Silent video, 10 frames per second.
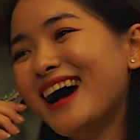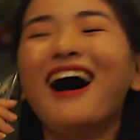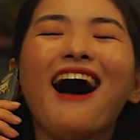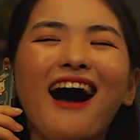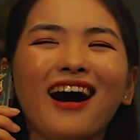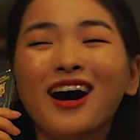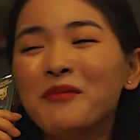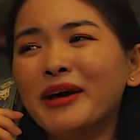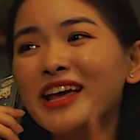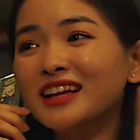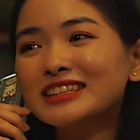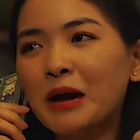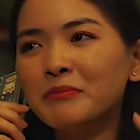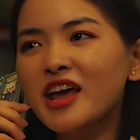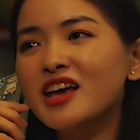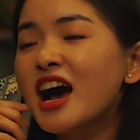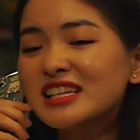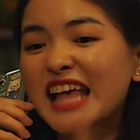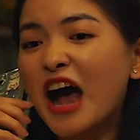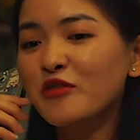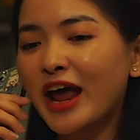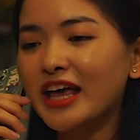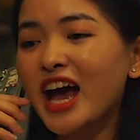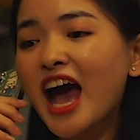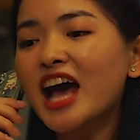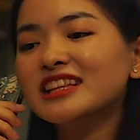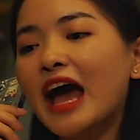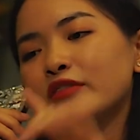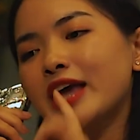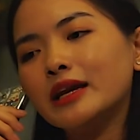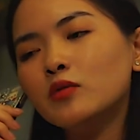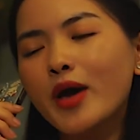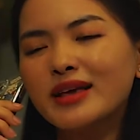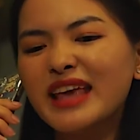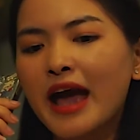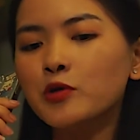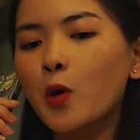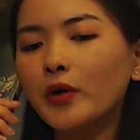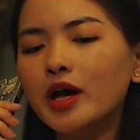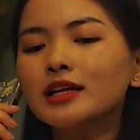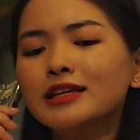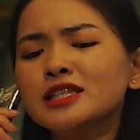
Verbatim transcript: ờ mày yên tâm đi sau này ha tao với ảnh quen nhau rồi á tao